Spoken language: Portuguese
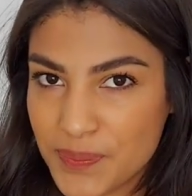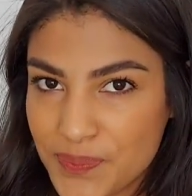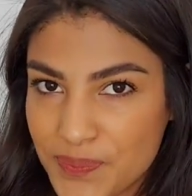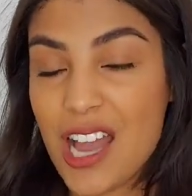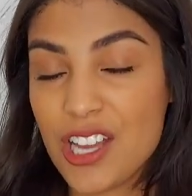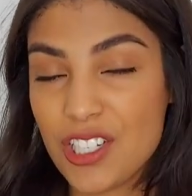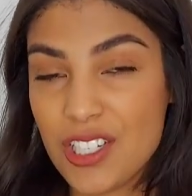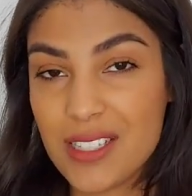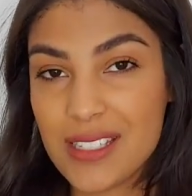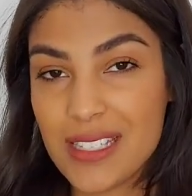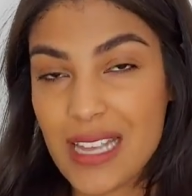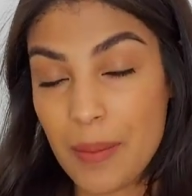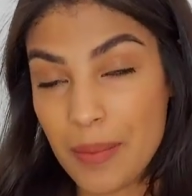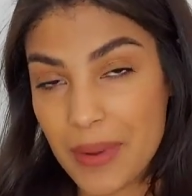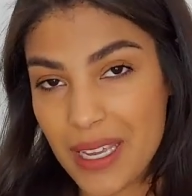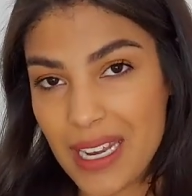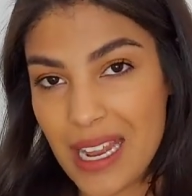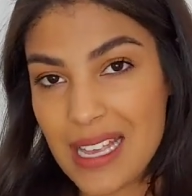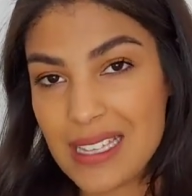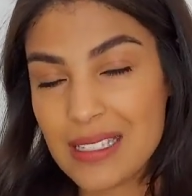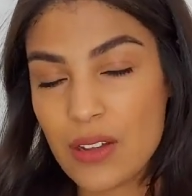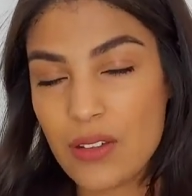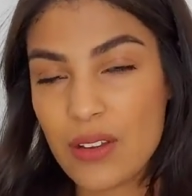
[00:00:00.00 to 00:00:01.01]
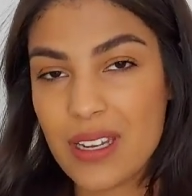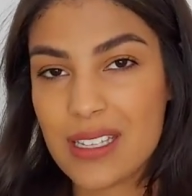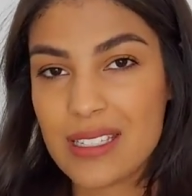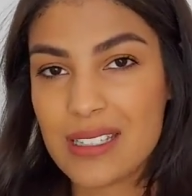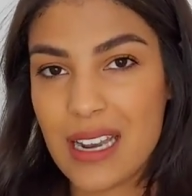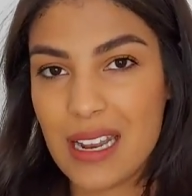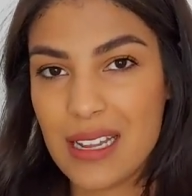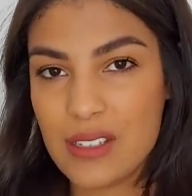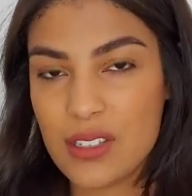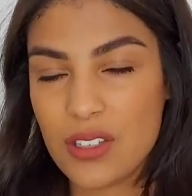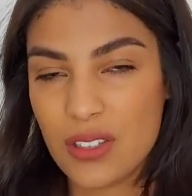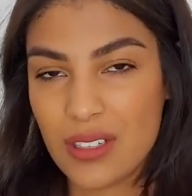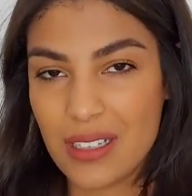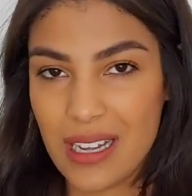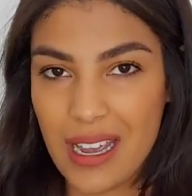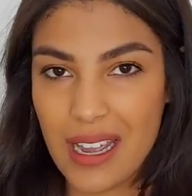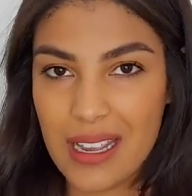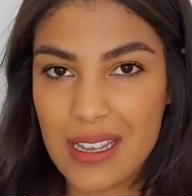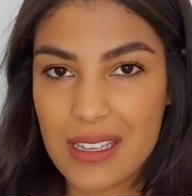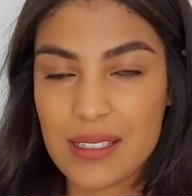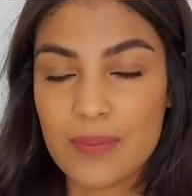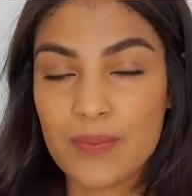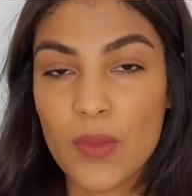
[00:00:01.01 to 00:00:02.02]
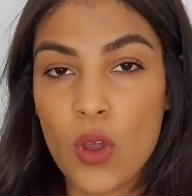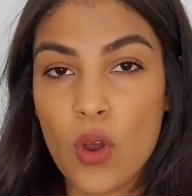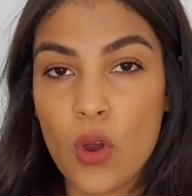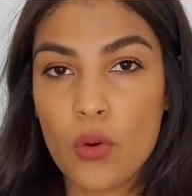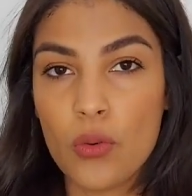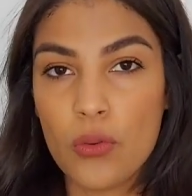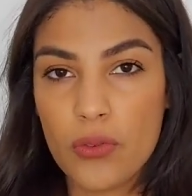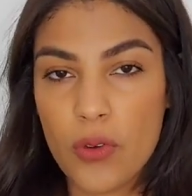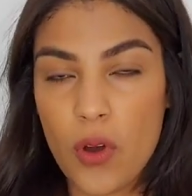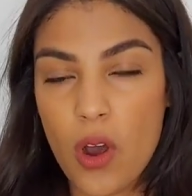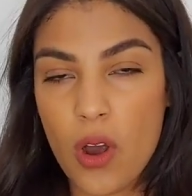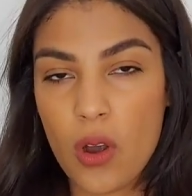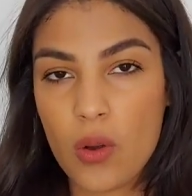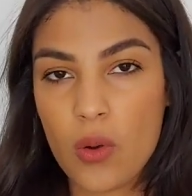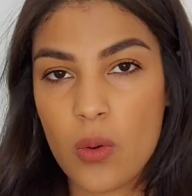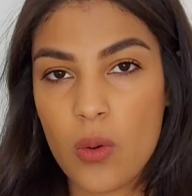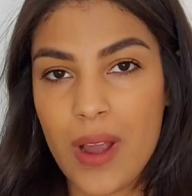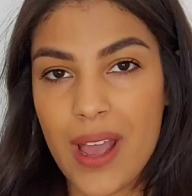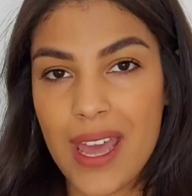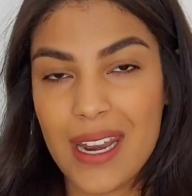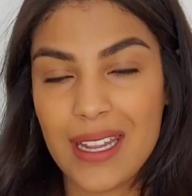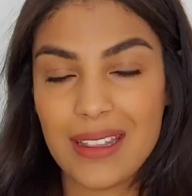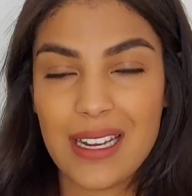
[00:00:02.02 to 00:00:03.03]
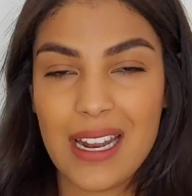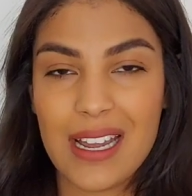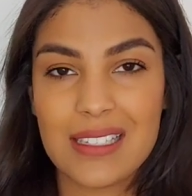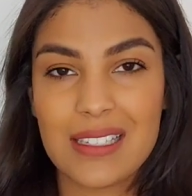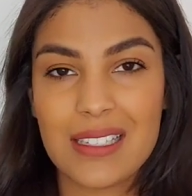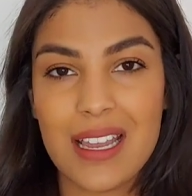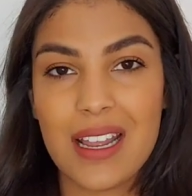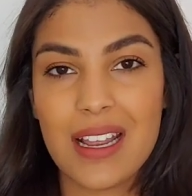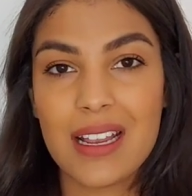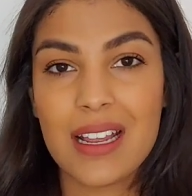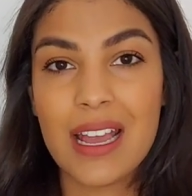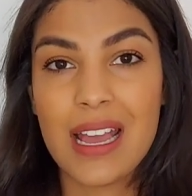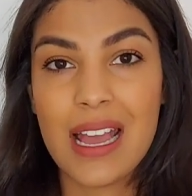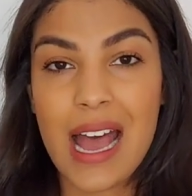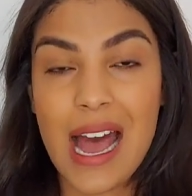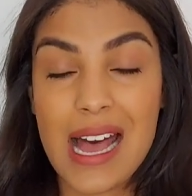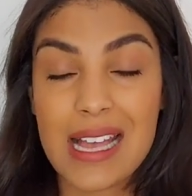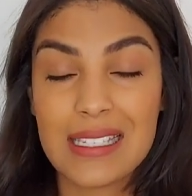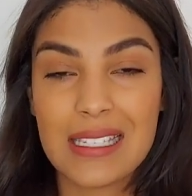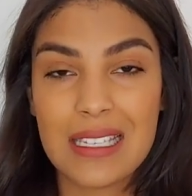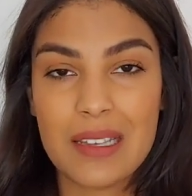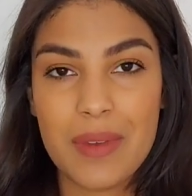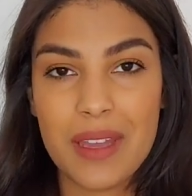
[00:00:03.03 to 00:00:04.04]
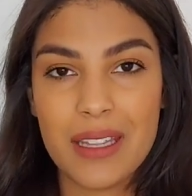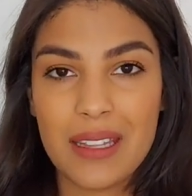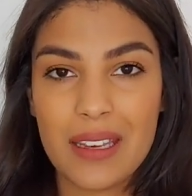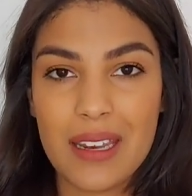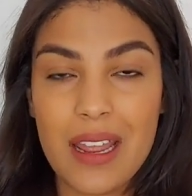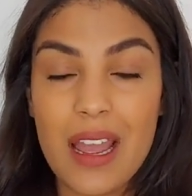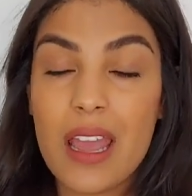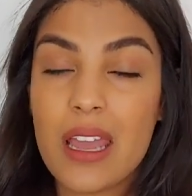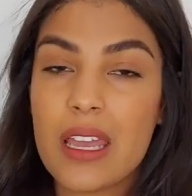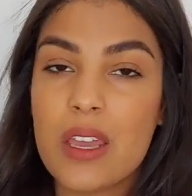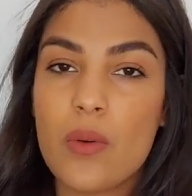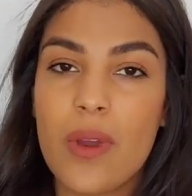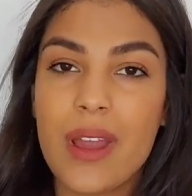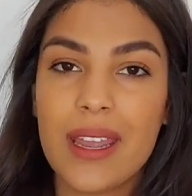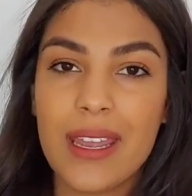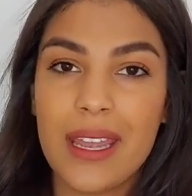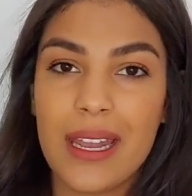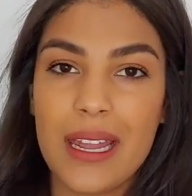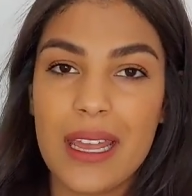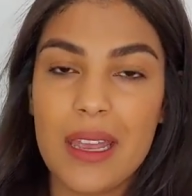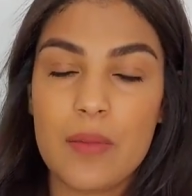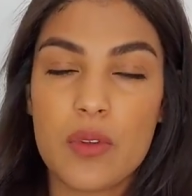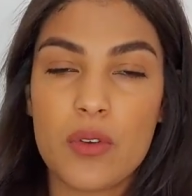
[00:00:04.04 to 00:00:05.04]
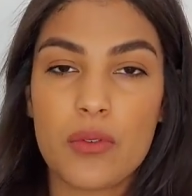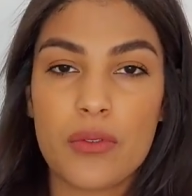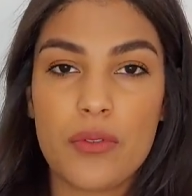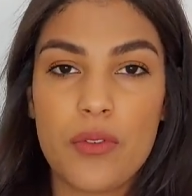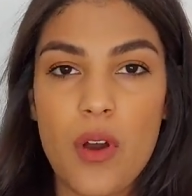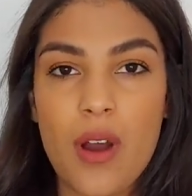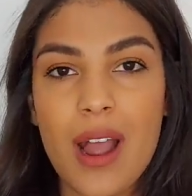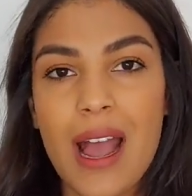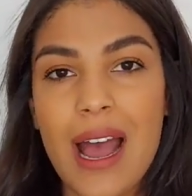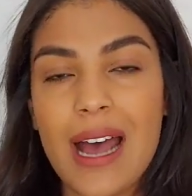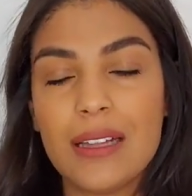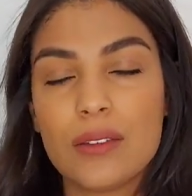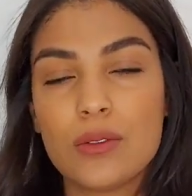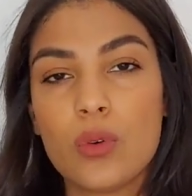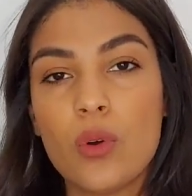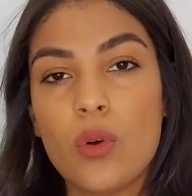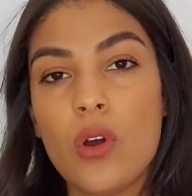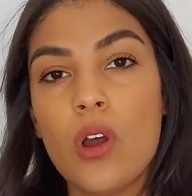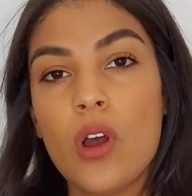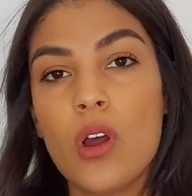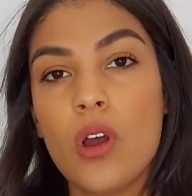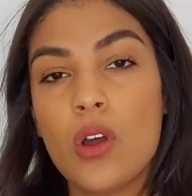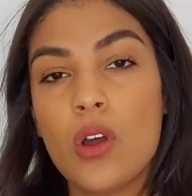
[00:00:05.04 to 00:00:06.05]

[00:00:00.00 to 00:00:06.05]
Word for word: A gente sabe que nas teorias tradicionais, o foco era trazer a simetria e o equilíbrio focado